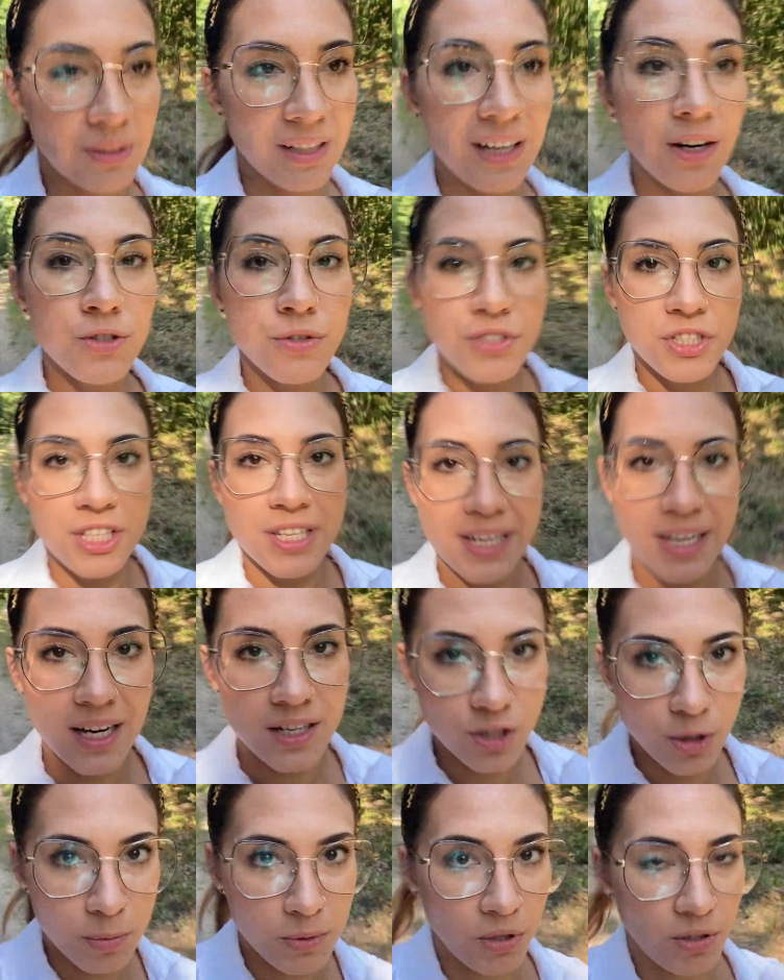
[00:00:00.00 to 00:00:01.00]
ale oczywiście nie
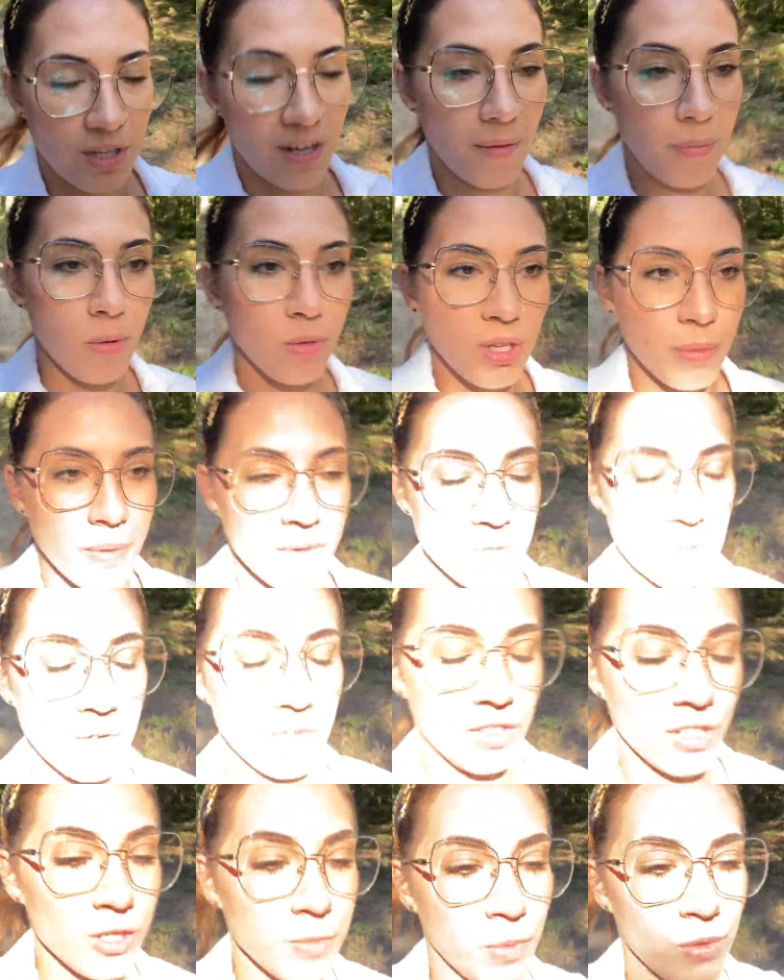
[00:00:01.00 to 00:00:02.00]
każdy psychoterapeuta pracuje w
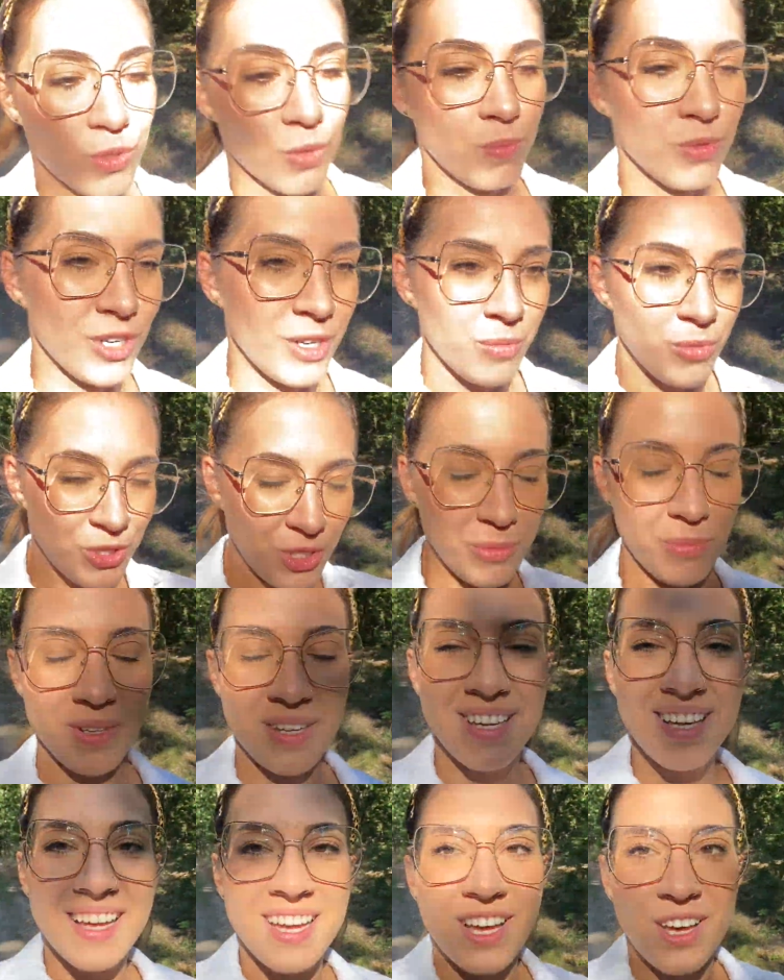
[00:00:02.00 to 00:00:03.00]
ten sposób, że musimy
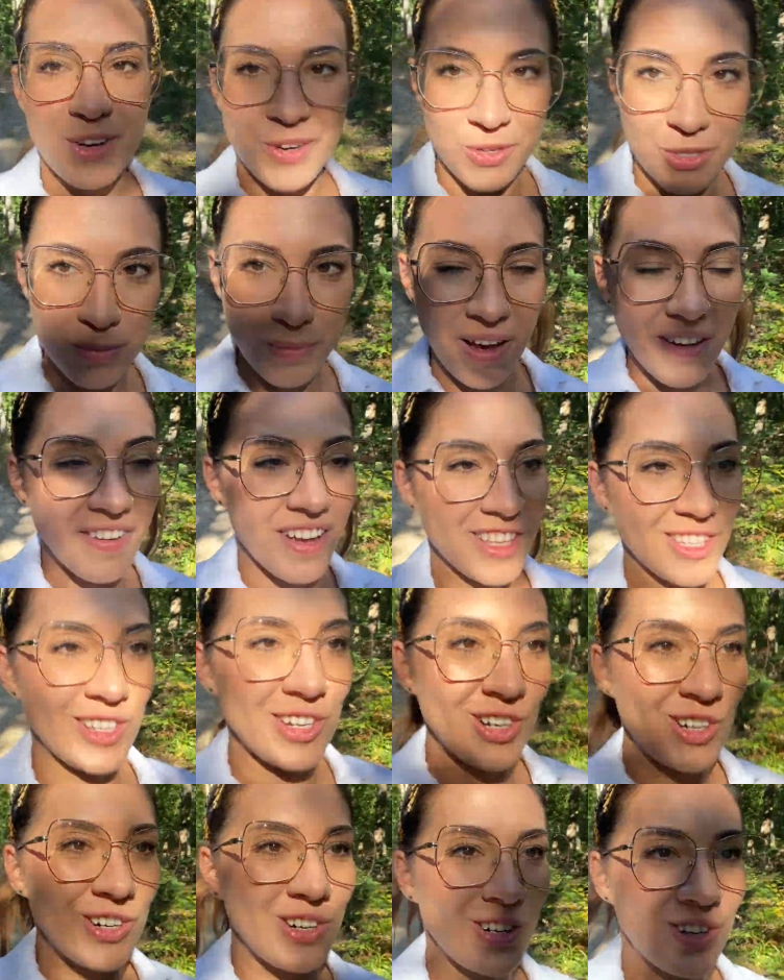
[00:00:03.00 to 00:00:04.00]
rozmawiać
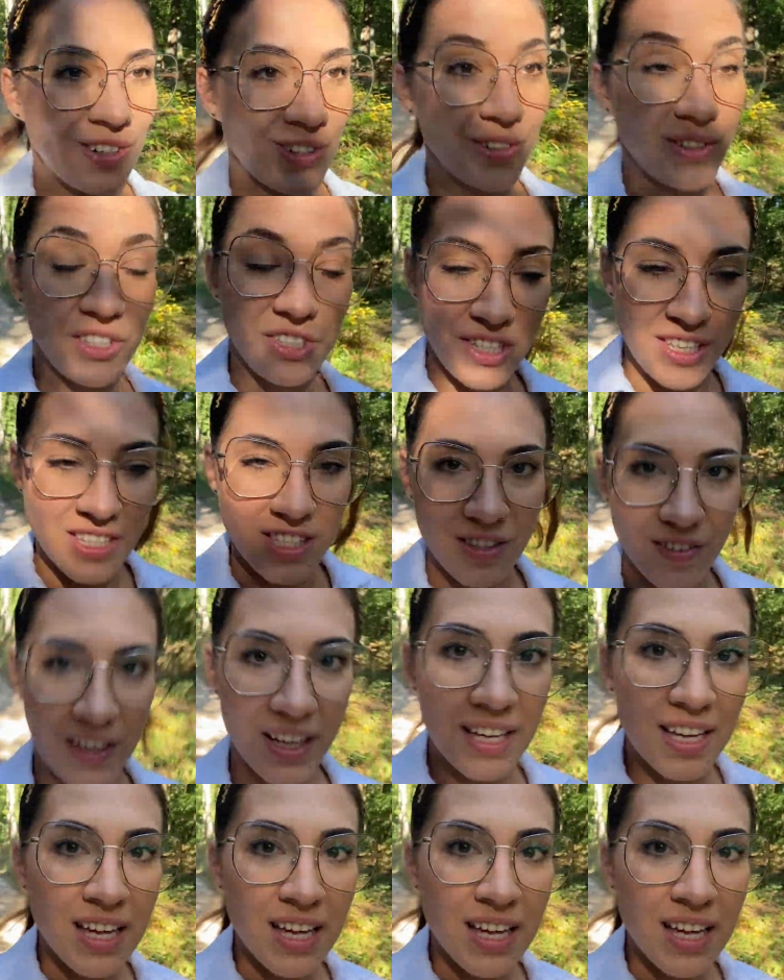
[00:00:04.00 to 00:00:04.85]
o dzieciństwie.